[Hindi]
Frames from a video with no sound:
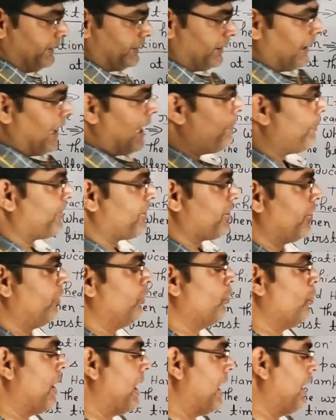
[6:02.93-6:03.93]
इतना प्रसन्न
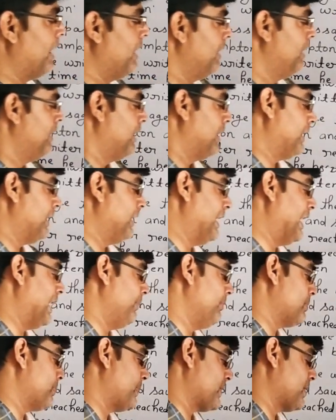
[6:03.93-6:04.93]
हुआ ग्लैड
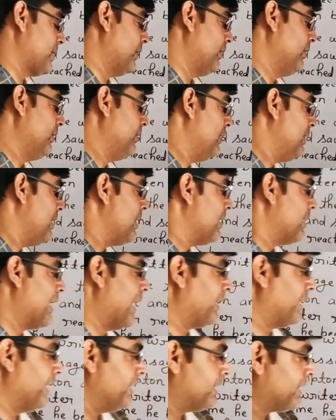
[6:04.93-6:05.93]
मीन प्रसन्न
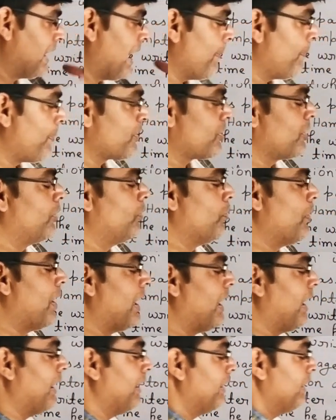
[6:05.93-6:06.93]
राइटर इतना प्रसन्न
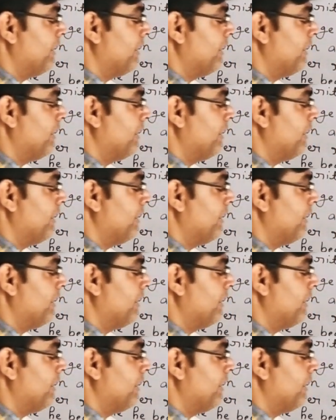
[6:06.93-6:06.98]
हुआ